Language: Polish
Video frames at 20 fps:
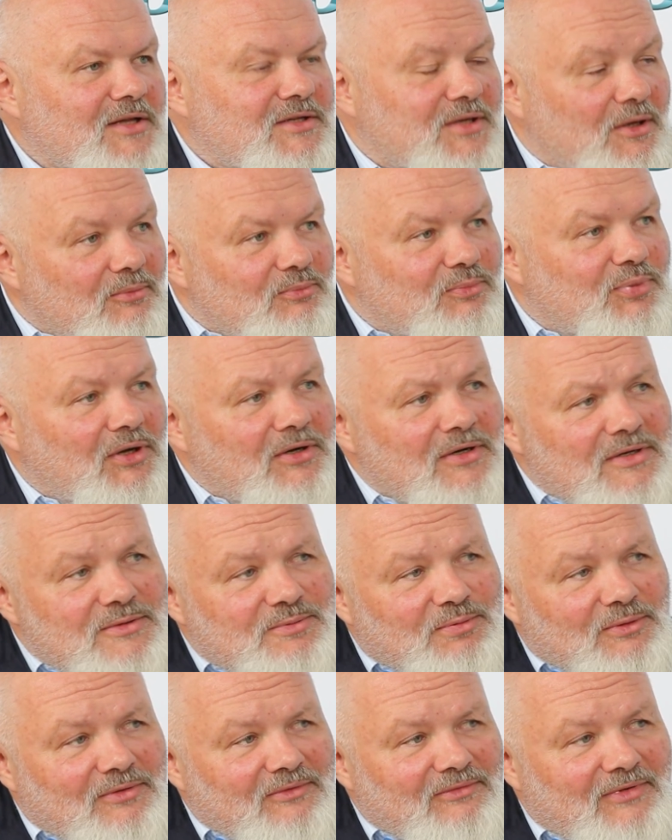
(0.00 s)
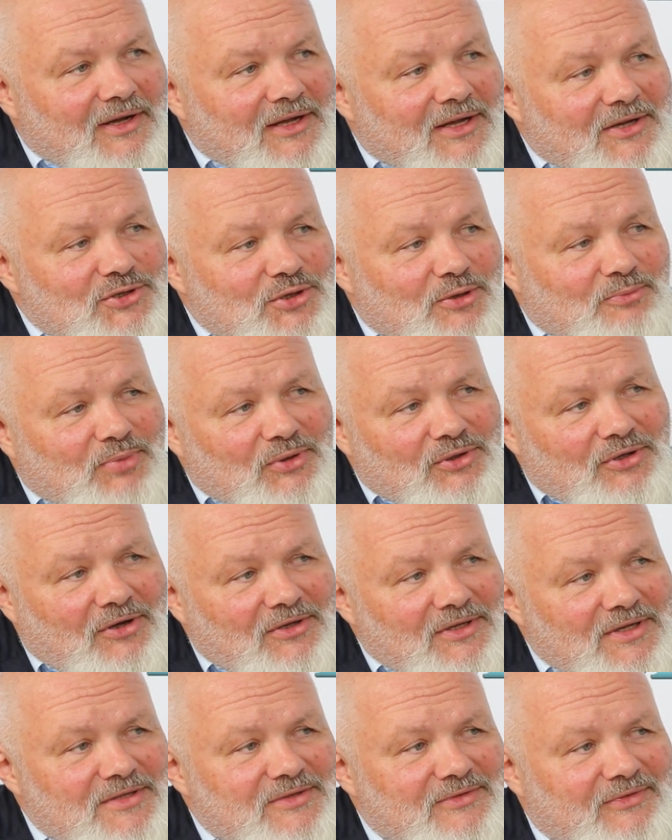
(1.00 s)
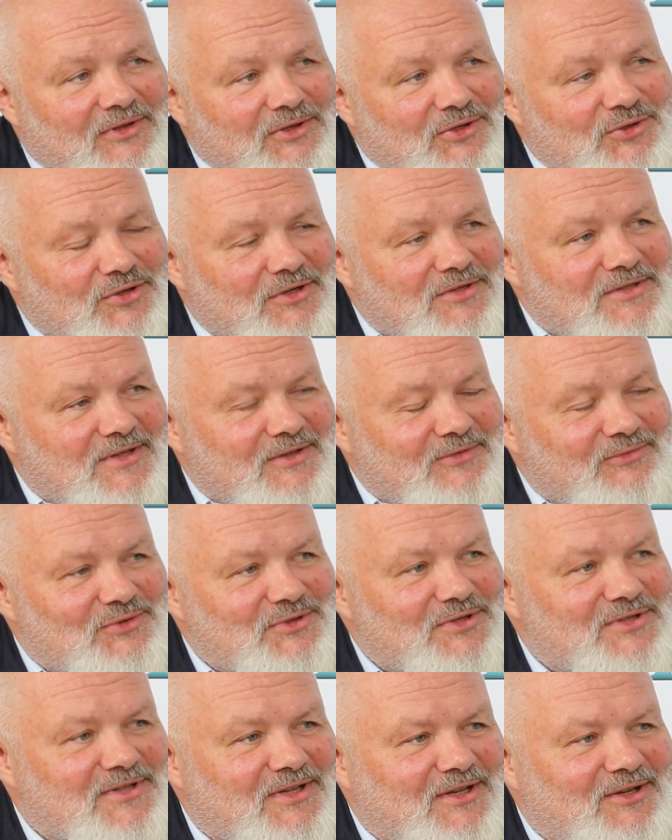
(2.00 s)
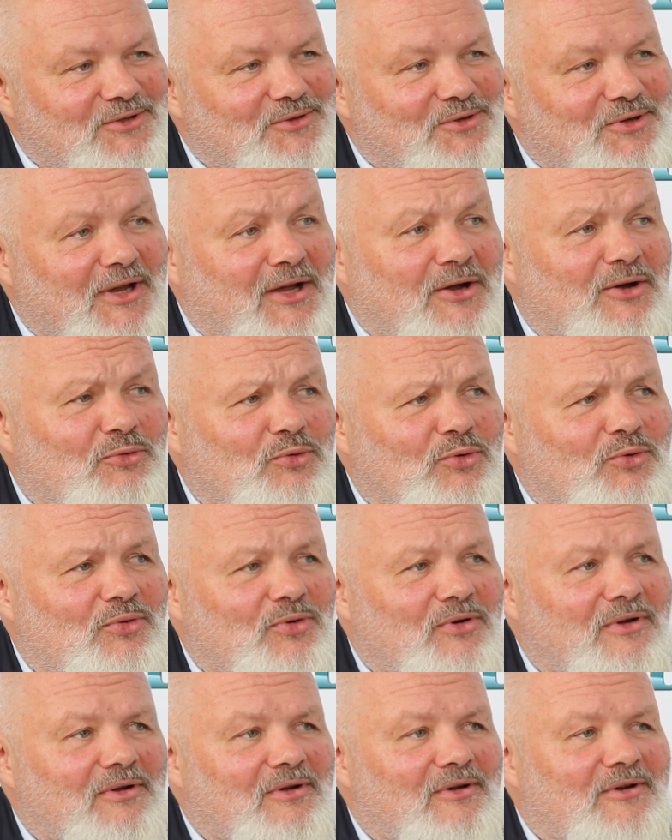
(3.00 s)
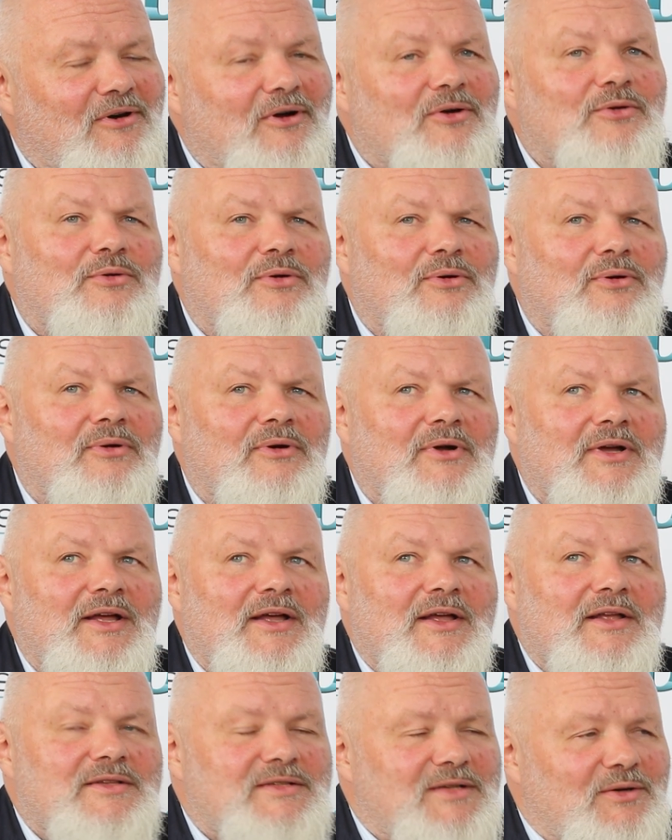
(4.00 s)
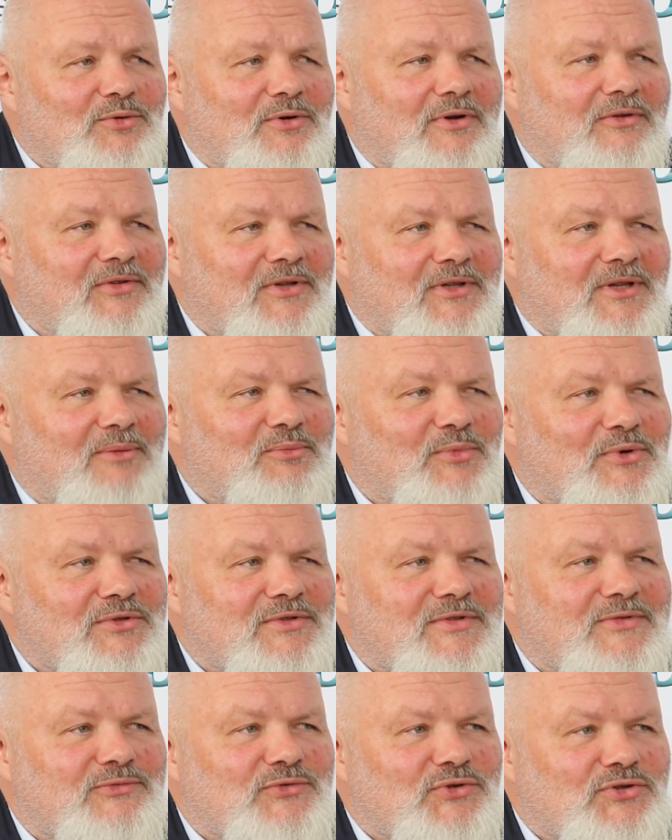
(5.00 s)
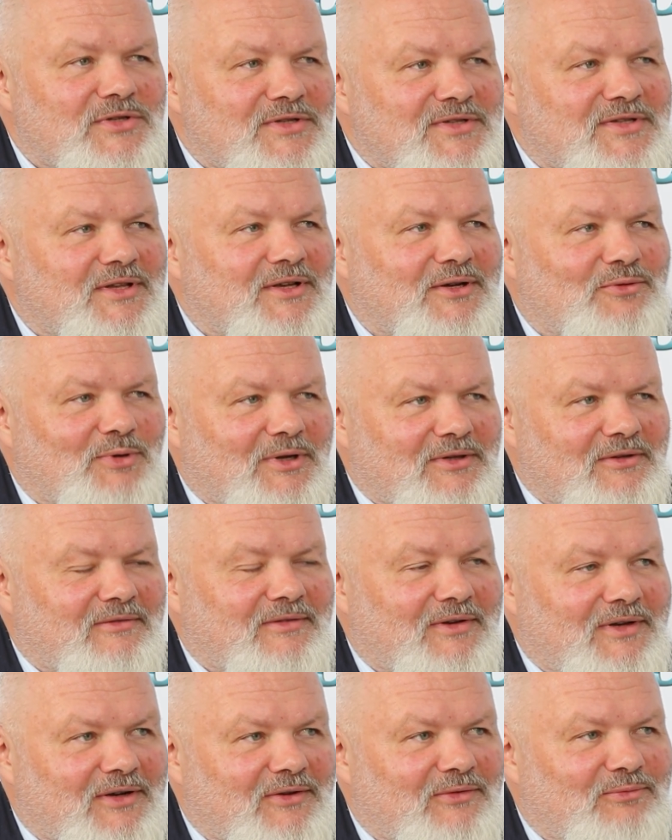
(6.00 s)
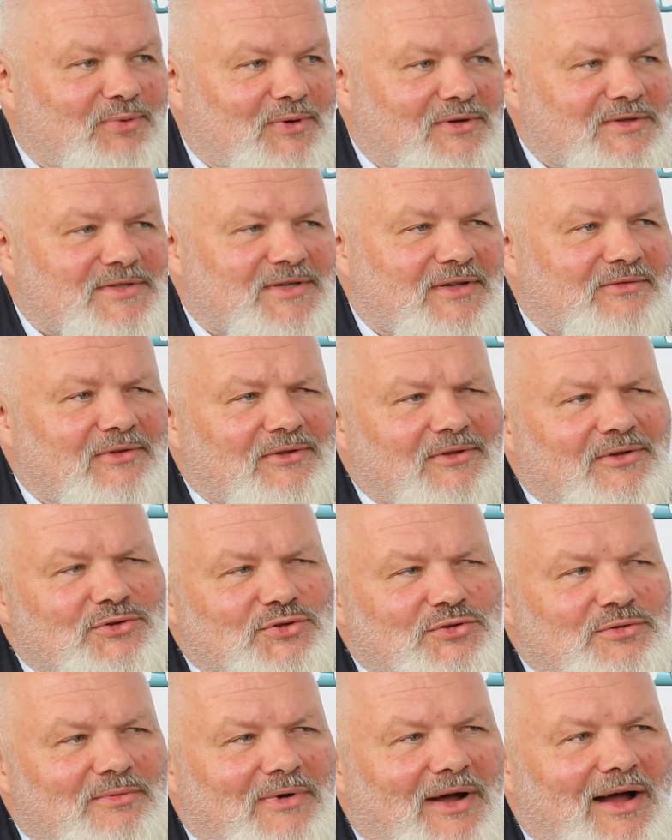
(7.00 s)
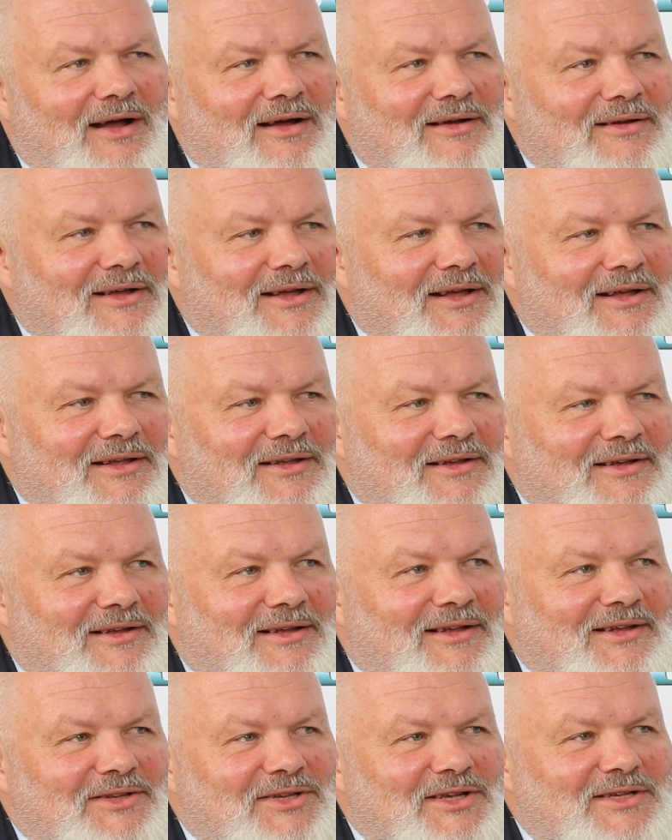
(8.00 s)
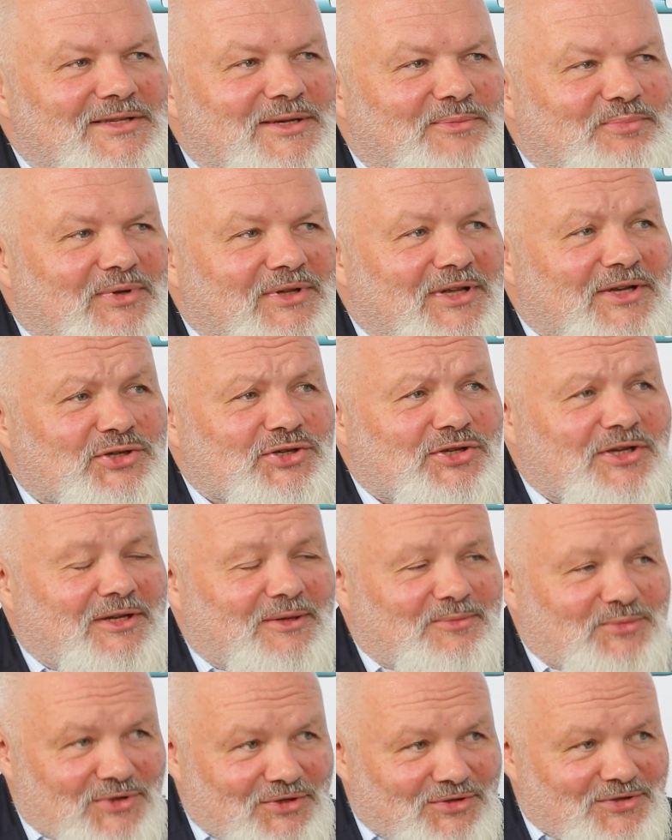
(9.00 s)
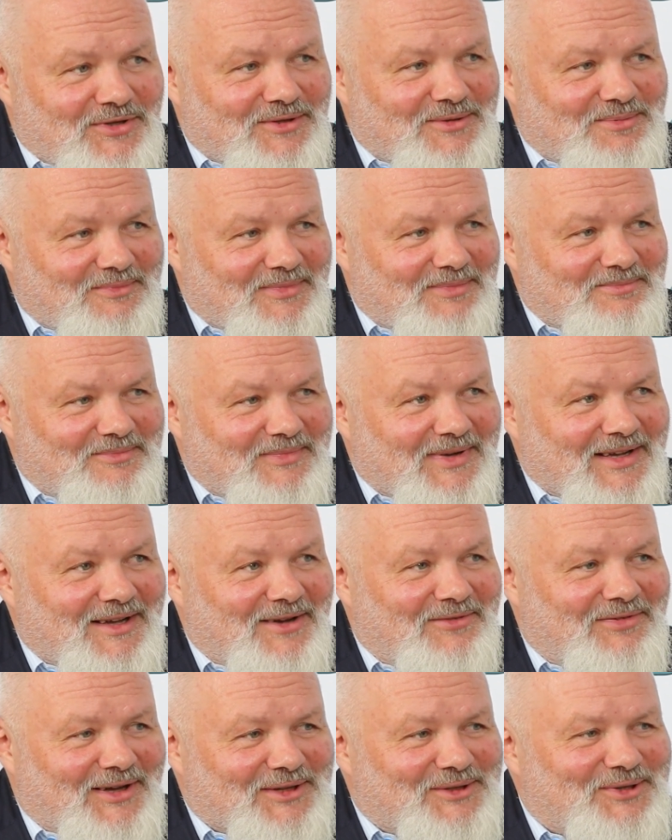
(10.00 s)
Co, biorąc pod uwagę, że pod koniec 2022 roku całkowita moc wszystkich ładowarek w Polsce wynosiła e, nieco ponad 70 MW,